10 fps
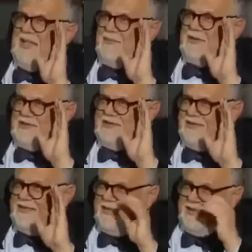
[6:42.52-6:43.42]
edilir.
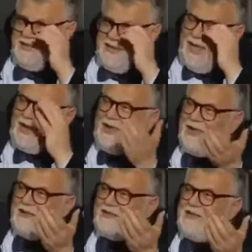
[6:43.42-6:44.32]
Güzel.
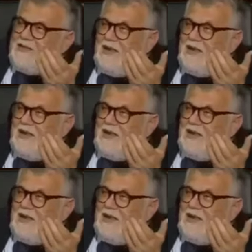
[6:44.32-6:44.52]
Yani şimdi